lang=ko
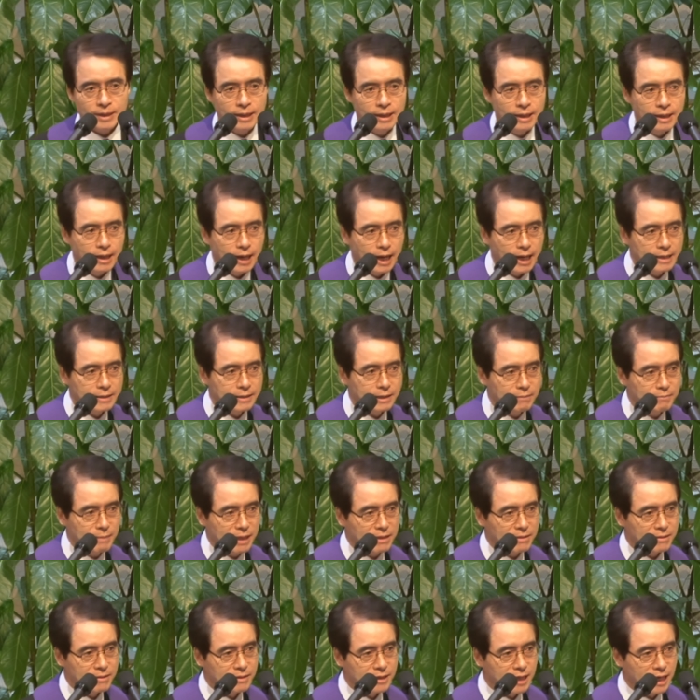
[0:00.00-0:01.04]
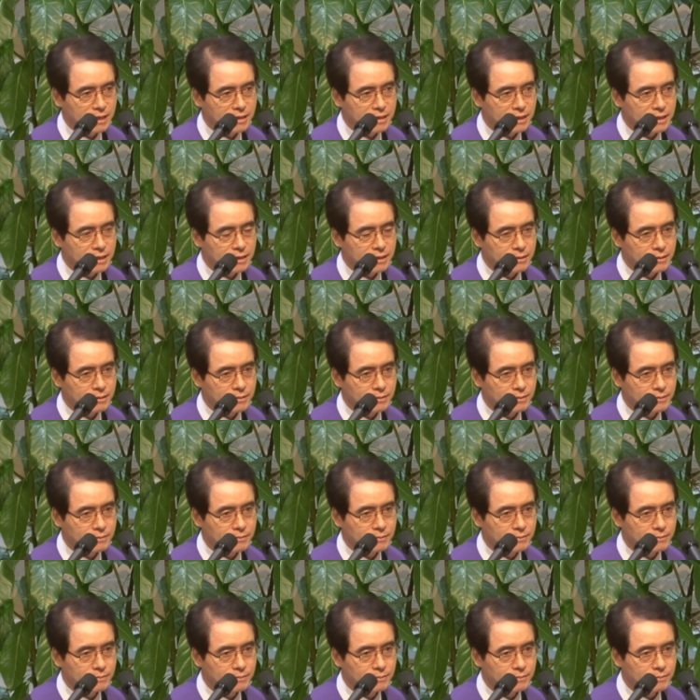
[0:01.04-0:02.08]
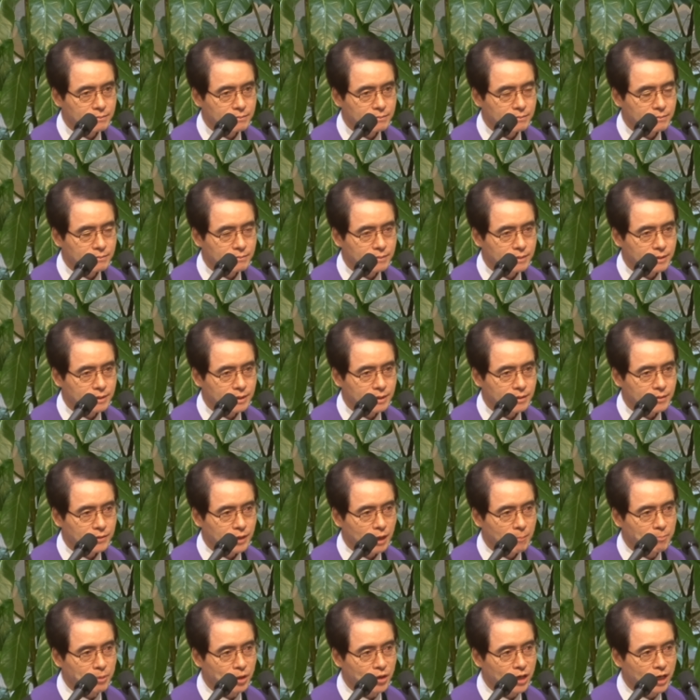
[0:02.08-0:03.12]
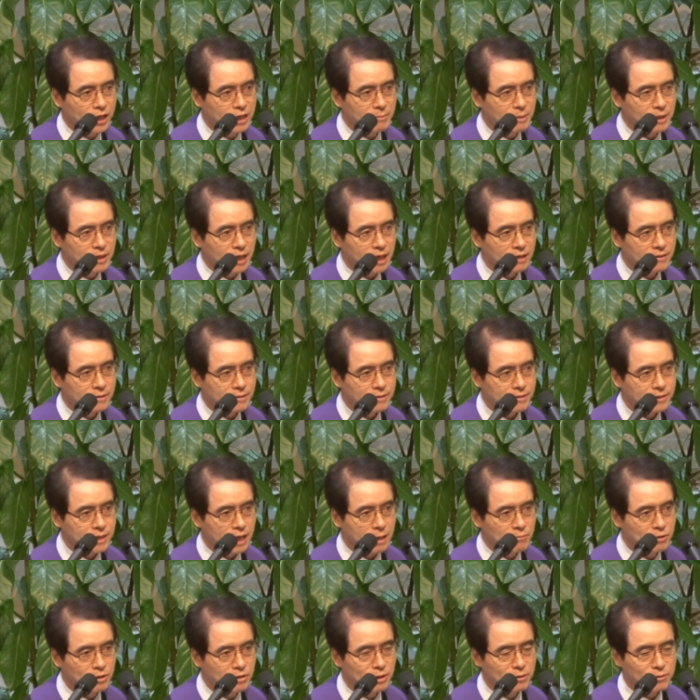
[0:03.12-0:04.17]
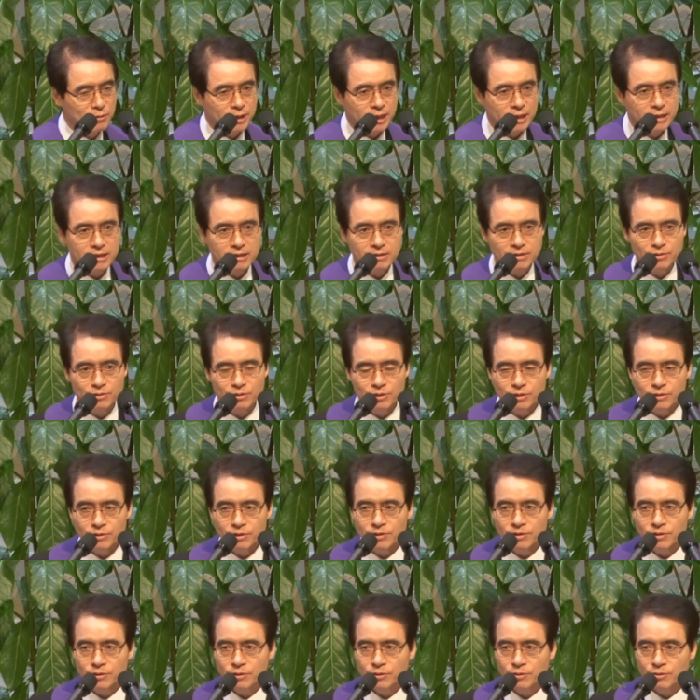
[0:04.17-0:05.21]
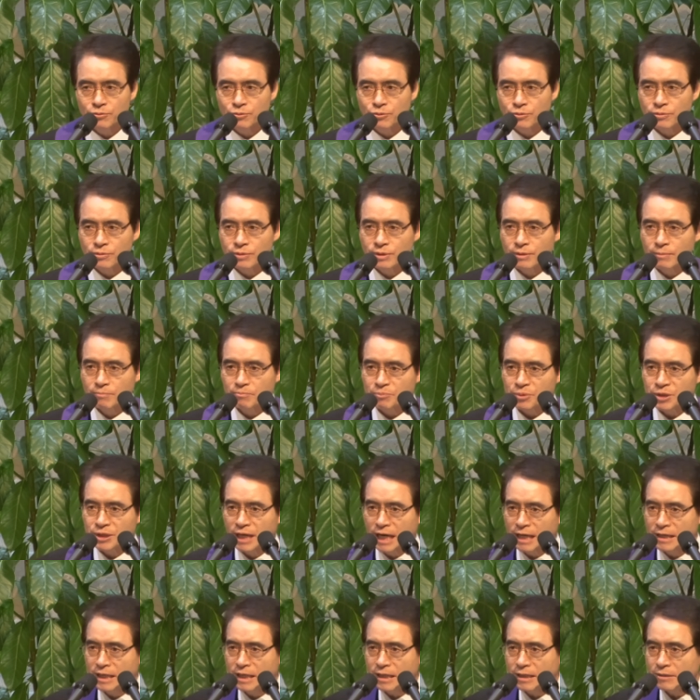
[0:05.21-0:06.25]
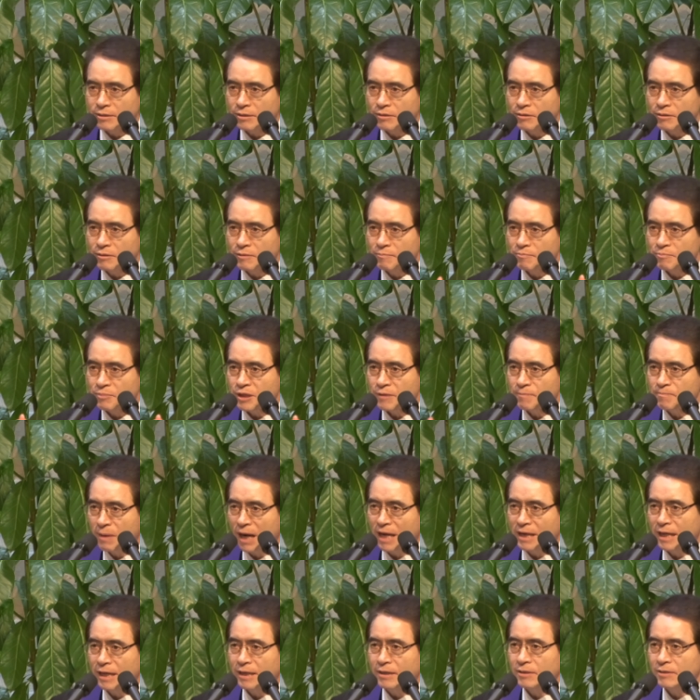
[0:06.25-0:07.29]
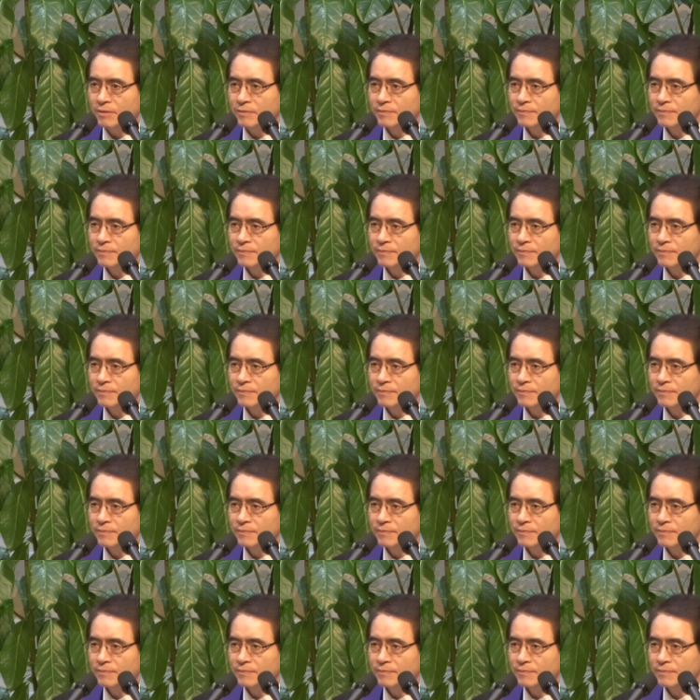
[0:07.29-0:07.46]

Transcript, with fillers: 아이들만 그런 게 아니에요. 내편 아니면 다 잡으려고 해요. 비난해요. 비판해요.